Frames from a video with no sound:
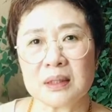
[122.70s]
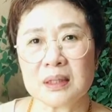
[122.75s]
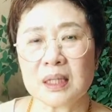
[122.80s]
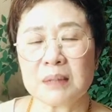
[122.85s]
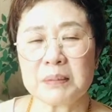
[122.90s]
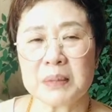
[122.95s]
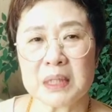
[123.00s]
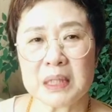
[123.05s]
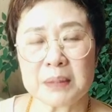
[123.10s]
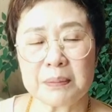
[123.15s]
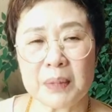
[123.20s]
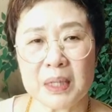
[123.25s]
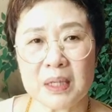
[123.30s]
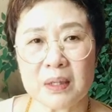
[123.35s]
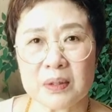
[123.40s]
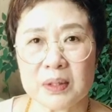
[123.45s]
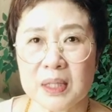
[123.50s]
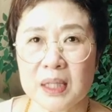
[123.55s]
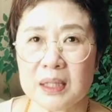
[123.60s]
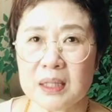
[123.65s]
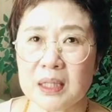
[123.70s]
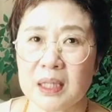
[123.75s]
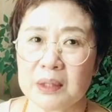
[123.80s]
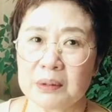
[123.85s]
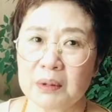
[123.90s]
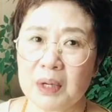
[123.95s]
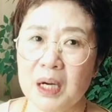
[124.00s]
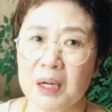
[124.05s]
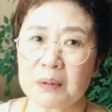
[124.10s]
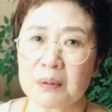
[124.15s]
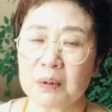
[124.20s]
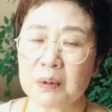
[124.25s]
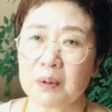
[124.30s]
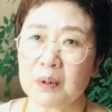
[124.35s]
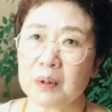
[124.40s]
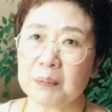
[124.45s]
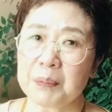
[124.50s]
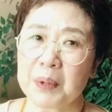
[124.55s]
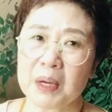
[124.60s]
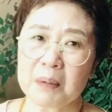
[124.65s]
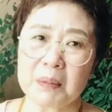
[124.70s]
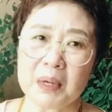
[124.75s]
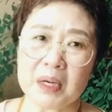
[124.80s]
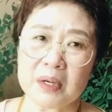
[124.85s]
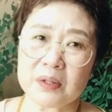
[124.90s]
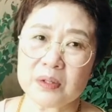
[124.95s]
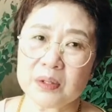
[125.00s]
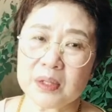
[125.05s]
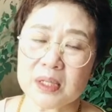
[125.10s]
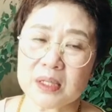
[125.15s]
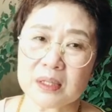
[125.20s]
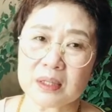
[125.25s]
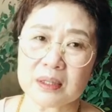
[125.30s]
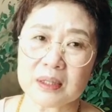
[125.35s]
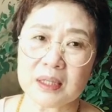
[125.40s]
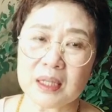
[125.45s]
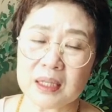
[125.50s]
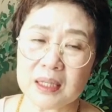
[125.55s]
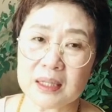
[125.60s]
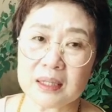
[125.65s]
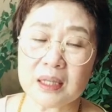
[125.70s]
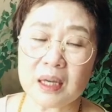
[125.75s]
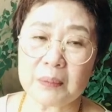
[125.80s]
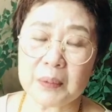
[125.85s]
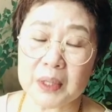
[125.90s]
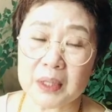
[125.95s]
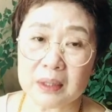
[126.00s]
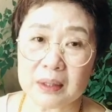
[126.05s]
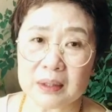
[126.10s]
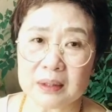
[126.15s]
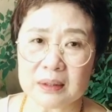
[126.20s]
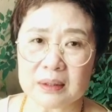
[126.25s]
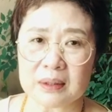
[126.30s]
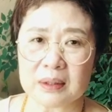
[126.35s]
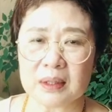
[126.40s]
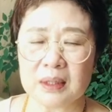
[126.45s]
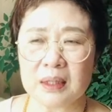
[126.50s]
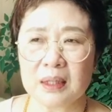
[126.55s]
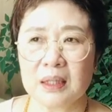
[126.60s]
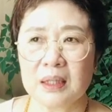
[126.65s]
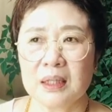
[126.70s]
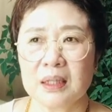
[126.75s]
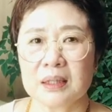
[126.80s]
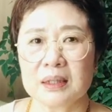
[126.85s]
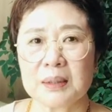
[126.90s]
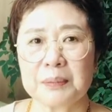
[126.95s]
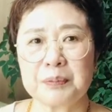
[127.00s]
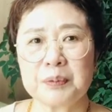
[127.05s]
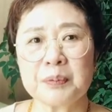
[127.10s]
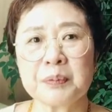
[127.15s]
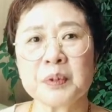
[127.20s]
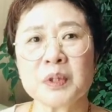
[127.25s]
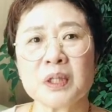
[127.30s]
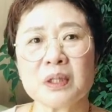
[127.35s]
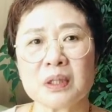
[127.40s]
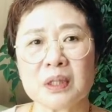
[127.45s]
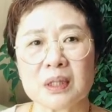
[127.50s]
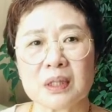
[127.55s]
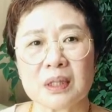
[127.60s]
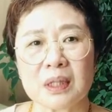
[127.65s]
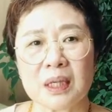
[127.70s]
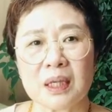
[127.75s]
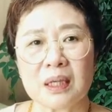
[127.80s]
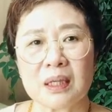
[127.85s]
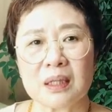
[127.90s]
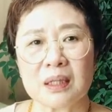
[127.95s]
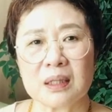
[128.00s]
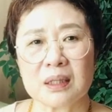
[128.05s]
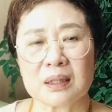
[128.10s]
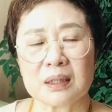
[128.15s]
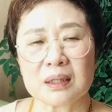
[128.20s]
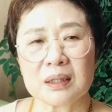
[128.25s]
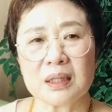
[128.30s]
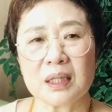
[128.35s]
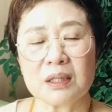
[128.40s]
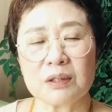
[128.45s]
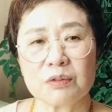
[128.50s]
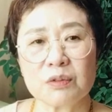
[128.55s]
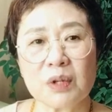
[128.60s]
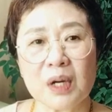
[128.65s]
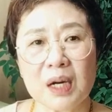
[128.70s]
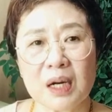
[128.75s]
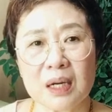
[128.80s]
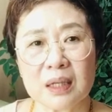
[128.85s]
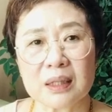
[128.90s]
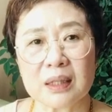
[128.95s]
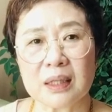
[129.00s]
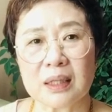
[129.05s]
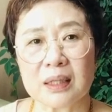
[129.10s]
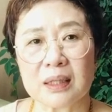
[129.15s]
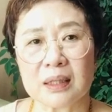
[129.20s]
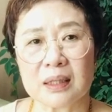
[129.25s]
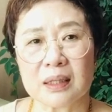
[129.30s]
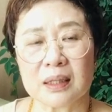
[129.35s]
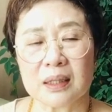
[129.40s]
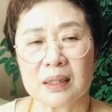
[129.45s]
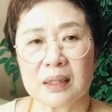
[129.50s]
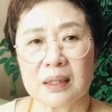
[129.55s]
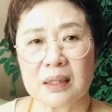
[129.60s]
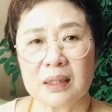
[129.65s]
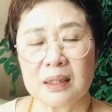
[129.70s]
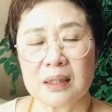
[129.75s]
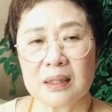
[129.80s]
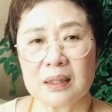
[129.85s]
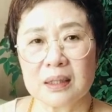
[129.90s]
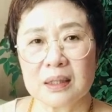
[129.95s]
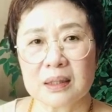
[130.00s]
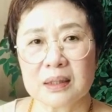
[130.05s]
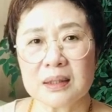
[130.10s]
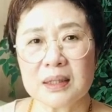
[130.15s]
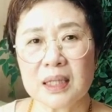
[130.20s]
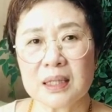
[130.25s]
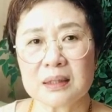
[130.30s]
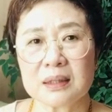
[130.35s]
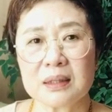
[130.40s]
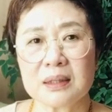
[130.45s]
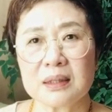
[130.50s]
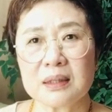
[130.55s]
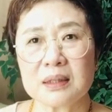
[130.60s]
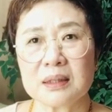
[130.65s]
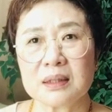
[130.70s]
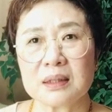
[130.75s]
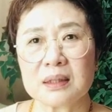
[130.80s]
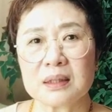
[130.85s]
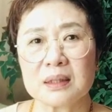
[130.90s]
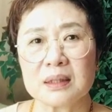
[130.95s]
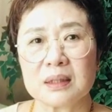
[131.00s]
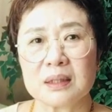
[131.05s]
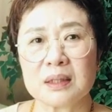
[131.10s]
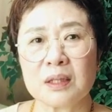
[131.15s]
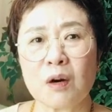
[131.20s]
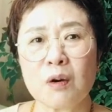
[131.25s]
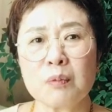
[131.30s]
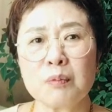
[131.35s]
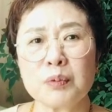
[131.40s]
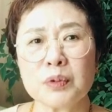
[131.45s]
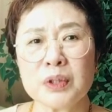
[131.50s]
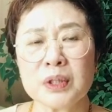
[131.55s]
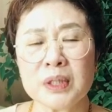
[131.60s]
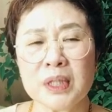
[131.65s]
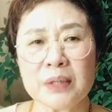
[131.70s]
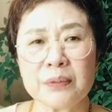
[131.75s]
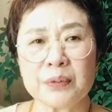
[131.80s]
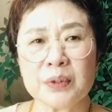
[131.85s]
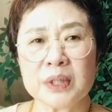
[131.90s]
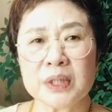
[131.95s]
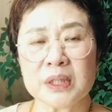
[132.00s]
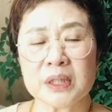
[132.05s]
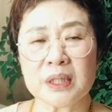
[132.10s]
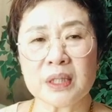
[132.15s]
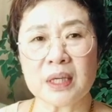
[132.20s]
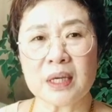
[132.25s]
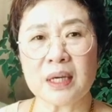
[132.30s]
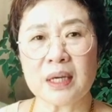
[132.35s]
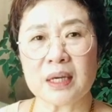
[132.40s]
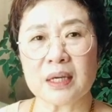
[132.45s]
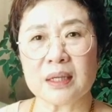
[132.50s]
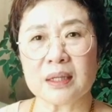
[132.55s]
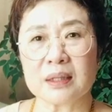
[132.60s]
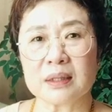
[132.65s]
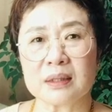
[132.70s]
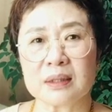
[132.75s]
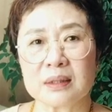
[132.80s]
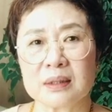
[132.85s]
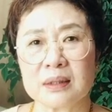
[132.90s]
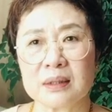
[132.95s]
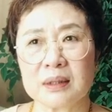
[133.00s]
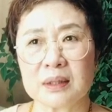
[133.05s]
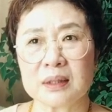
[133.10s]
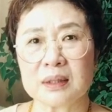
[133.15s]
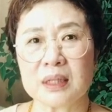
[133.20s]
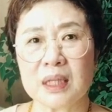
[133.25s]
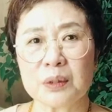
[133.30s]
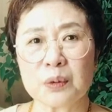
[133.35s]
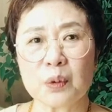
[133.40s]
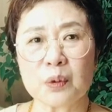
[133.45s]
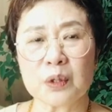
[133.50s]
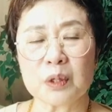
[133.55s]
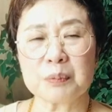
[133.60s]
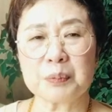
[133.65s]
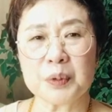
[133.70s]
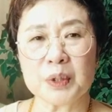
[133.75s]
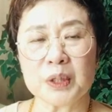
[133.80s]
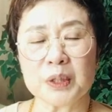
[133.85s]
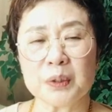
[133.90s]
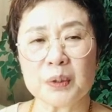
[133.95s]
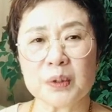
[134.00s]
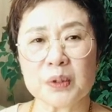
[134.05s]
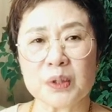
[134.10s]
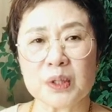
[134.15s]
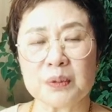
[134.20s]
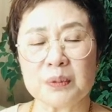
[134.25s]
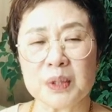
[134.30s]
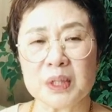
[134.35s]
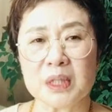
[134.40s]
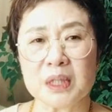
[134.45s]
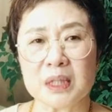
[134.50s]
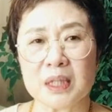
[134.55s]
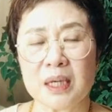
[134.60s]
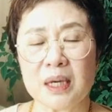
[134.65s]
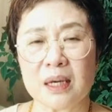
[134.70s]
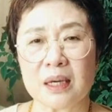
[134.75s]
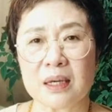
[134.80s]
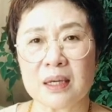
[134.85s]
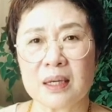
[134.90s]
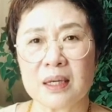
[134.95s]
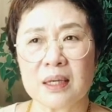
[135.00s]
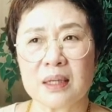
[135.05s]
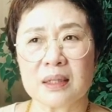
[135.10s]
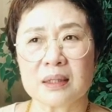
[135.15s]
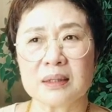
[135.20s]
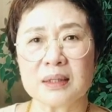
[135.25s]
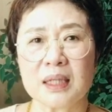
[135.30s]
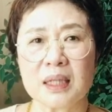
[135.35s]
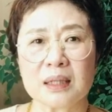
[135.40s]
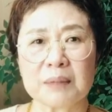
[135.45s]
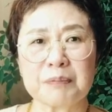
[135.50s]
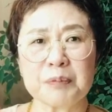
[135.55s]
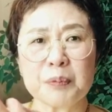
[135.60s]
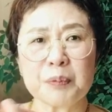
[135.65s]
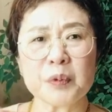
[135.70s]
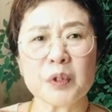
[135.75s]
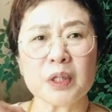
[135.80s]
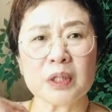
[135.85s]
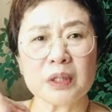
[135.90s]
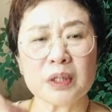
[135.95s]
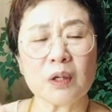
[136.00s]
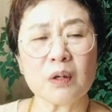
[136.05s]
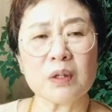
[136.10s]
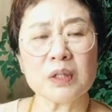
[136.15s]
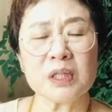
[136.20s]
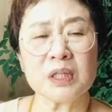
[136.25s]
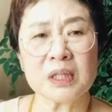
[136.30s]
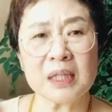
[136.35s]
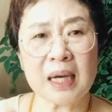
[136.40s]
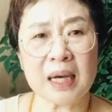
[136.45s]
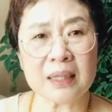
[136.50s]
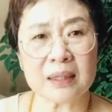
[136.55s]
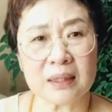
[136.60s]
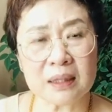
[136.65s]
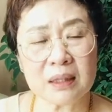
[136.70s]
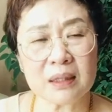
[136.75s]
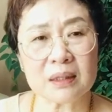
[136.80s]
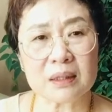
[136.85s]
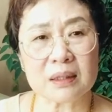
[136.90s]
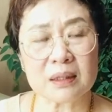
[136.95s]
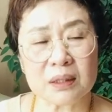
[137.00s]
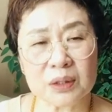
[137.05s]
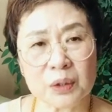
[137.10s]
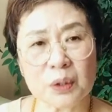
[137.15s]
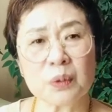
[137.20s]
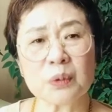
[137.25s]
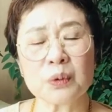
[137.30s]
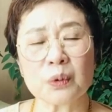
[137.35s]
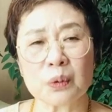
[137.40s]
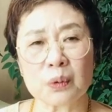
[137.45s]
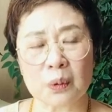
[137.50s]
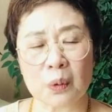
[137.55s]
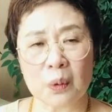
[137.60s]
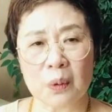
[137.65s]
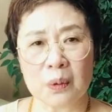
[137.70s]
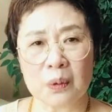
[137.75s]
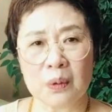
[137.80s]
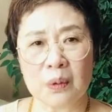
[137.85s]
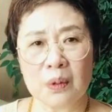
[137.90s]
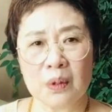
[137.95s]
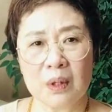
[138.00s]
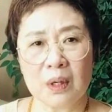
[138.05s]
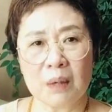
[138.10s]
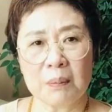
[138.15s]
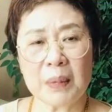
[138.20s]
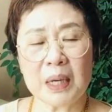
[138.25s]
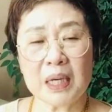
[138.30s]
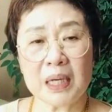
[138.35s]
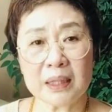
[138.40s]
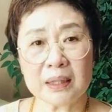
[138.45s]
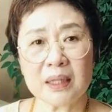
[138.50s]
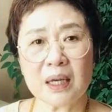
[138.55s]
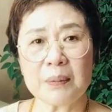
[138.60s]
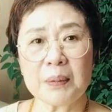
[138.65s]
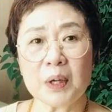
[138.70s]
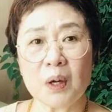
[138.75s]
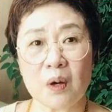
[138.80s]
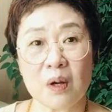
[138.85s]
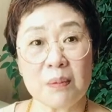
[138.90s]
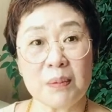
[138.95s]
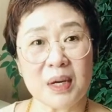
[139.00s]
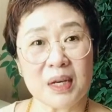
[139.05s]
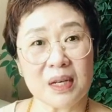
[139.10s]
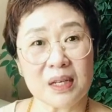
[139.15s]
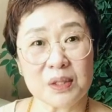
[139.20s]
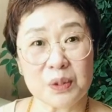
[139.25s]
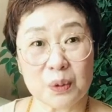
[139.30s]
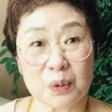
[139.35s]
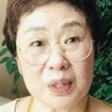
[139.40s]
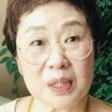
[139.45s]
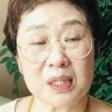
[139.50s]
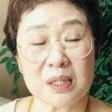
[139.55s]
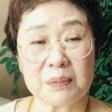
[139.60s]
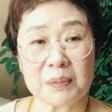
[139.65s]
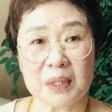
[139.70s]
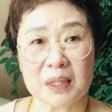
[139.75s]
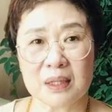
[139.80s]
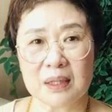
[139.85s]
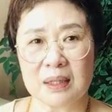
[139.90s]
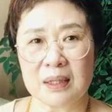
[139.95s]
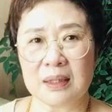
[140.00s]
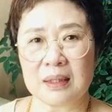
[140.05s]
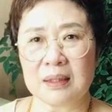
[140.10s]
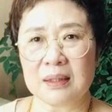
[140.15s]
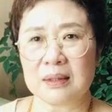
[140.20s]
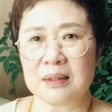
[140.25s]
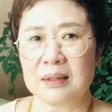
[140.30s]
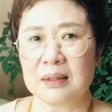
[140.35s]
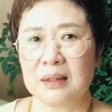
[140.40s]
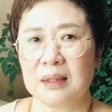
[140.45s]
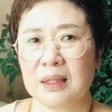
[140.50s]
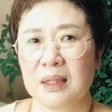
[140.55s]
30만원짜리라도 하고 100만원 선에서 그냥 했다면 그냥 품격 있게 그냥 우아하게 그냥 그 영부인의 위치에 그 대통령 부인으로서의 위치에 그냥 품격이 떨어지지 않는 그 정도로만 했다면 얼마나 좋겠습니까.